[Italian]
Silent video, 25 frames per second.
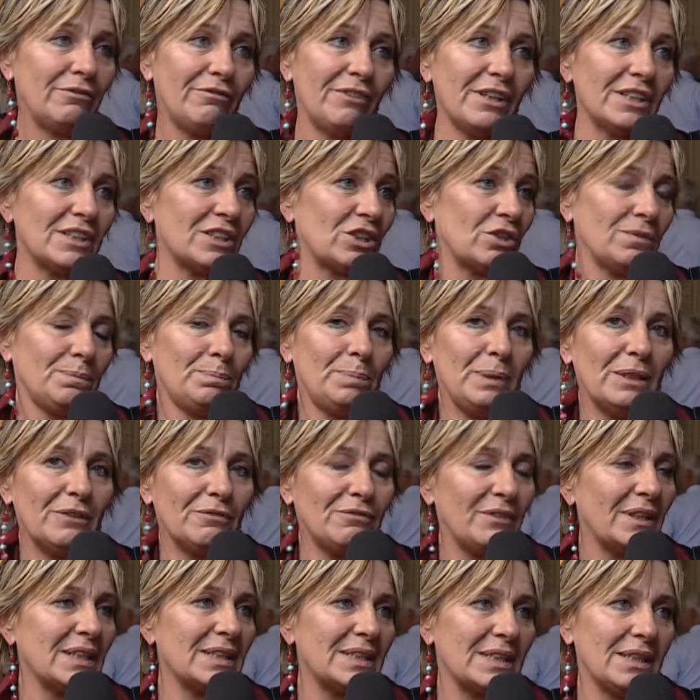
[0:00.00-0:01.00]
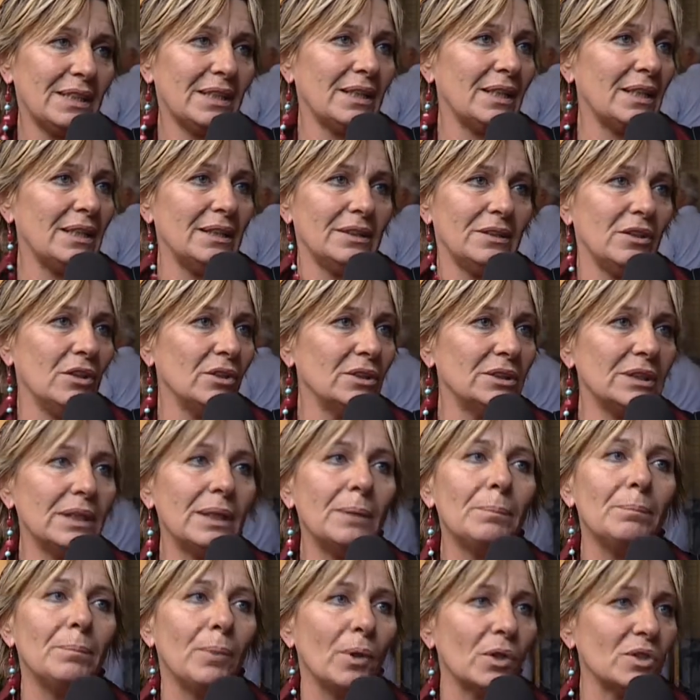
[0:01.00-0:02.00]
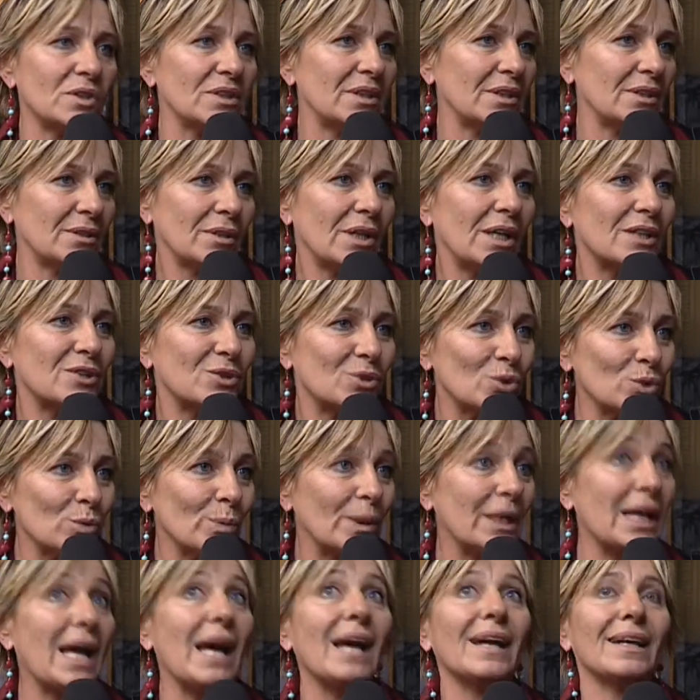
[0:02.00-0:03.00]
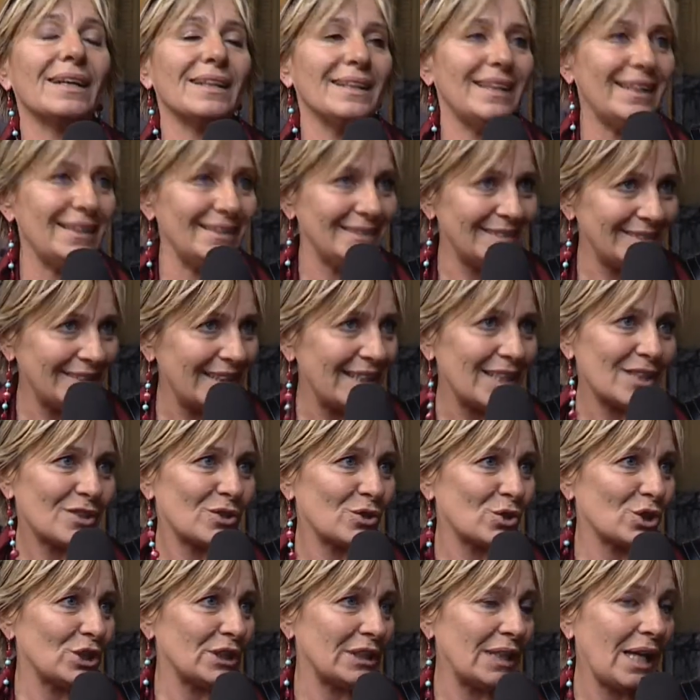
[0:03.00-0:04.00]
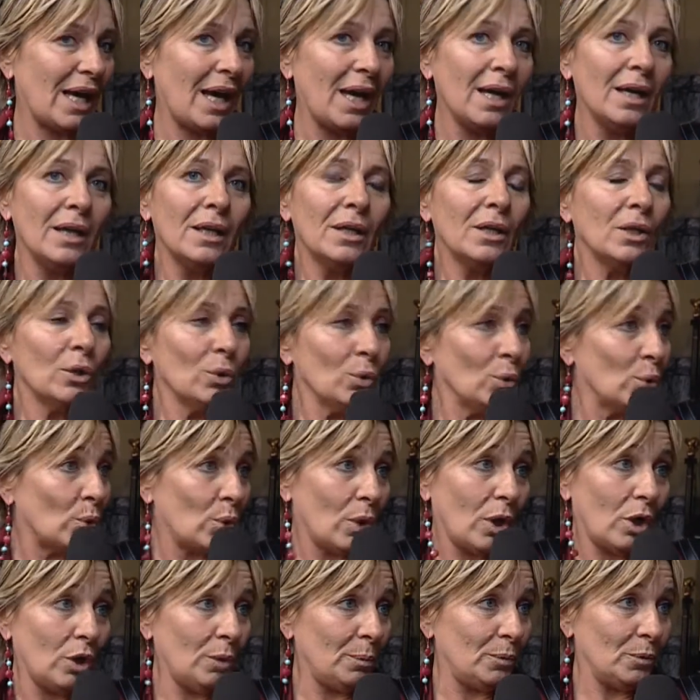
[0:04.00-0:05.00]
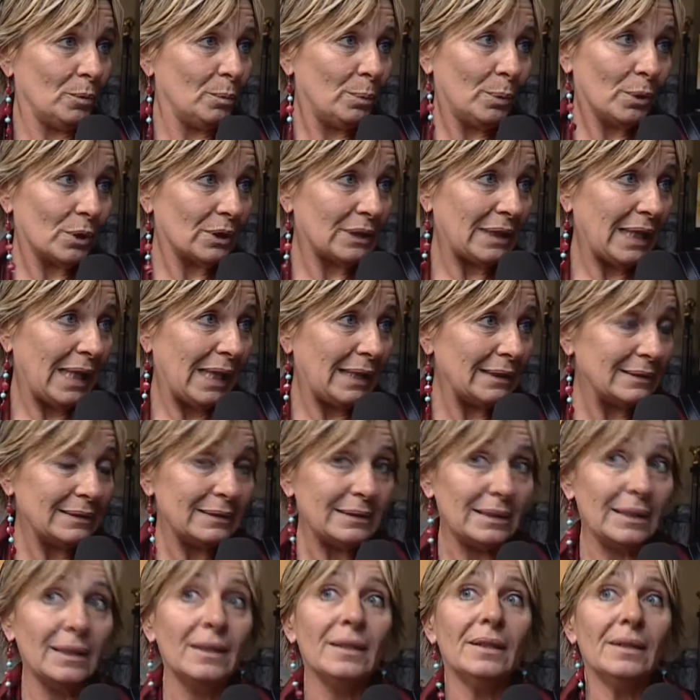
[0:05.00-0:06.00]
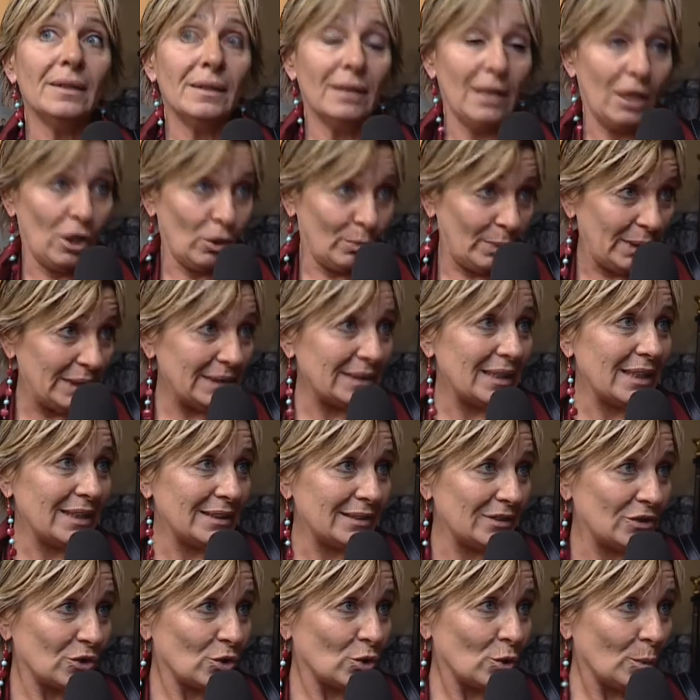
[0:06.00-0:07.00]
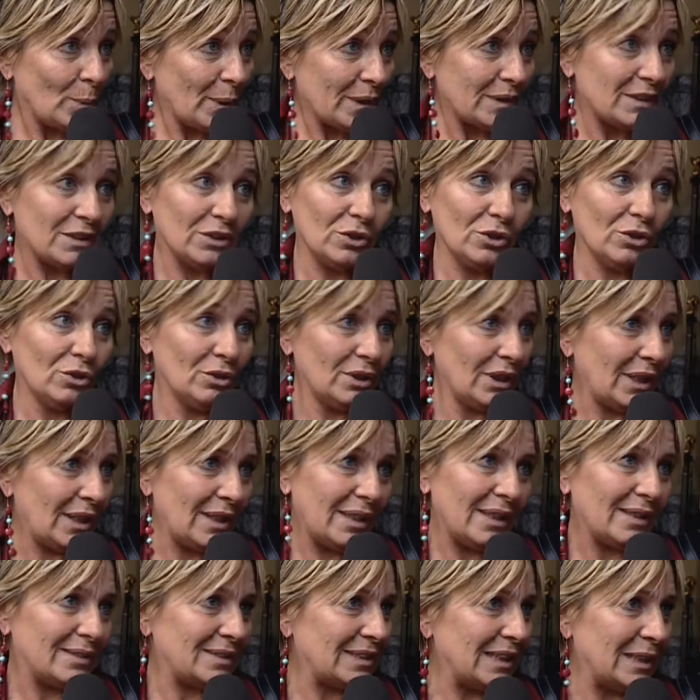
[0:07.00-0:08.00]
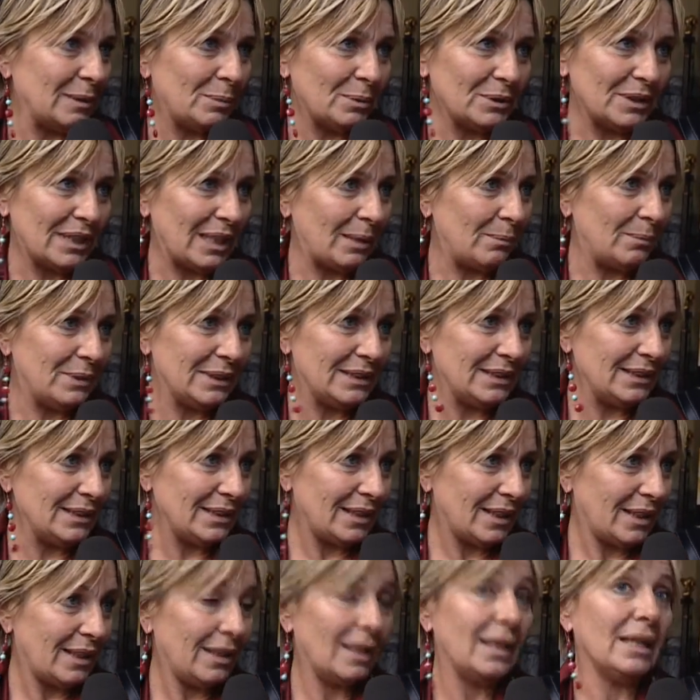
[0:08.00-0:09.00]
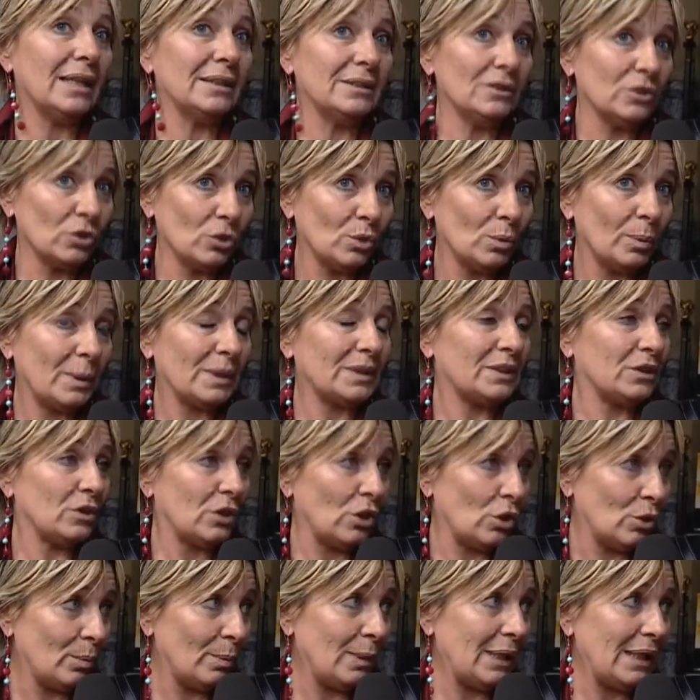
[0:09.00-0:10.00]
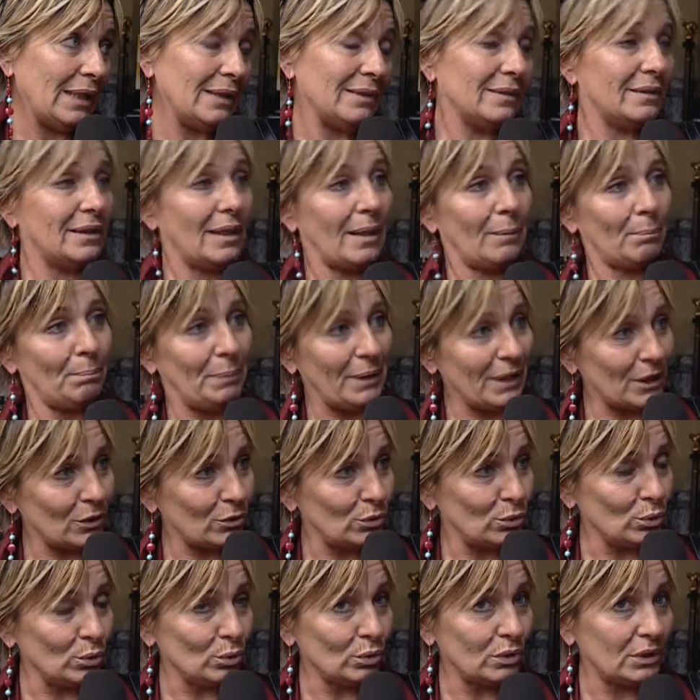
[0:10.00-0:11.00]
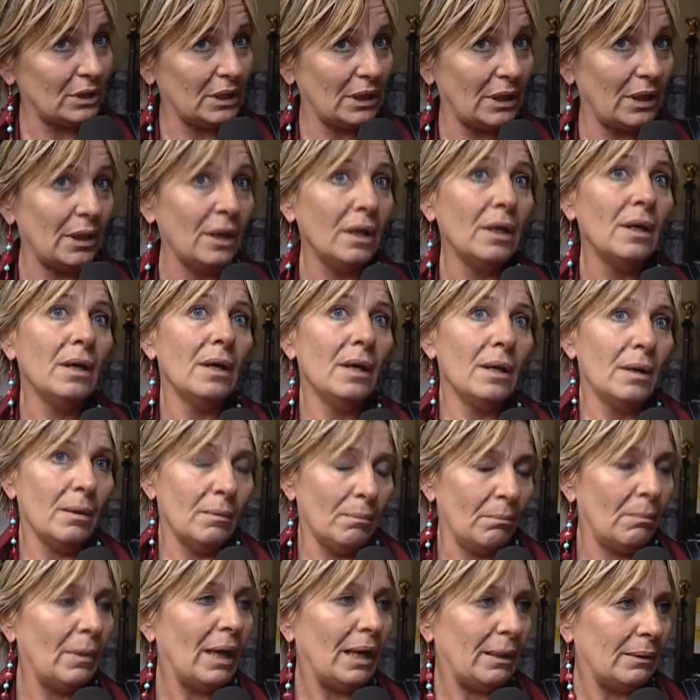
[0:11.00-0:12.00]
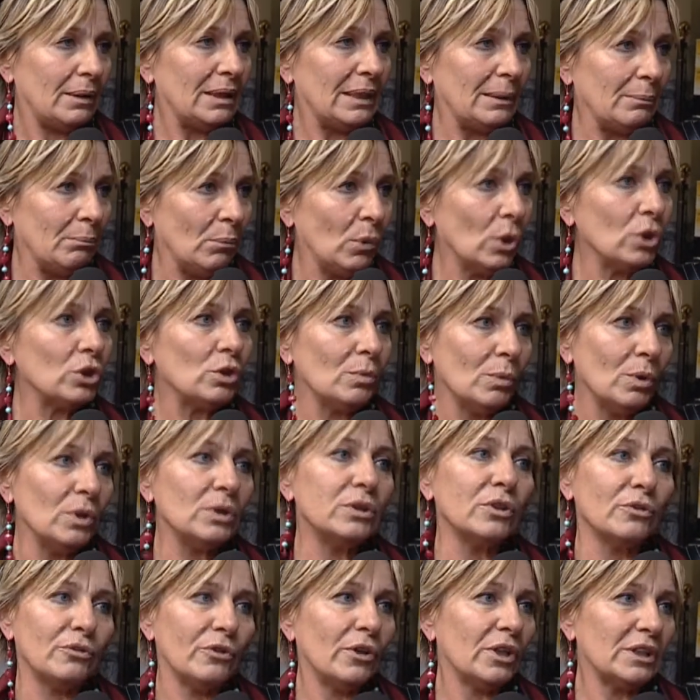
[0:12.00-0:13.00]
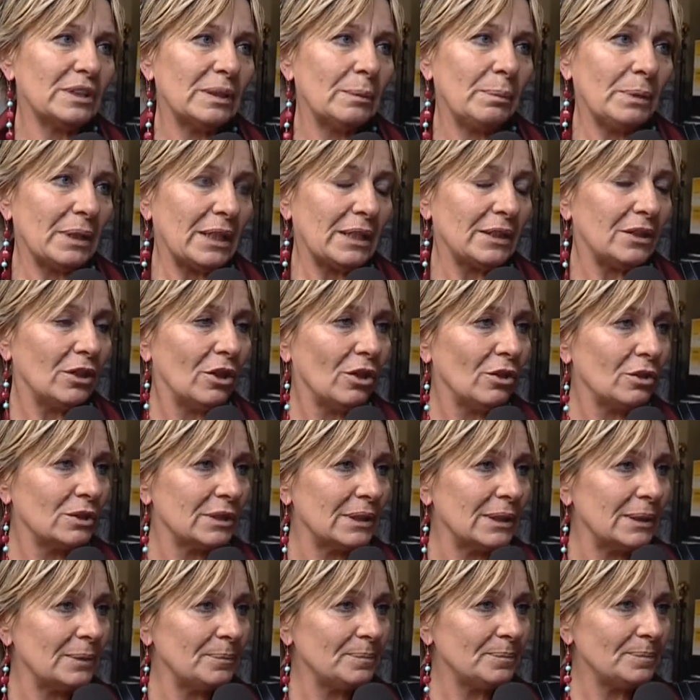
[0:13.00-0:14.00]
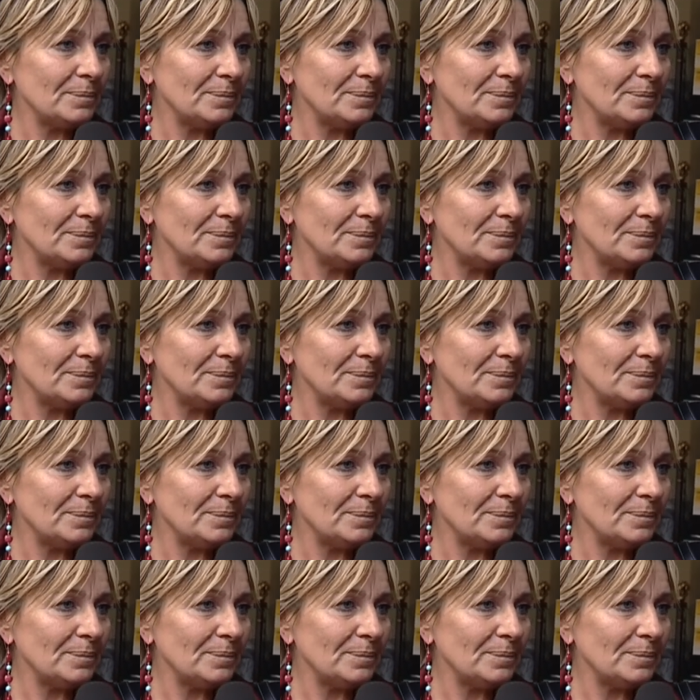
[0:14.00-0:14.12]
fa, per far sì che le donne possano assumere anche nell'intera società un ruolo più importante. Aumenta la disoccupazione e se ne potrebbe dire, e la disoccupazione aumenta per tutti ma in modo molto forte per le donne.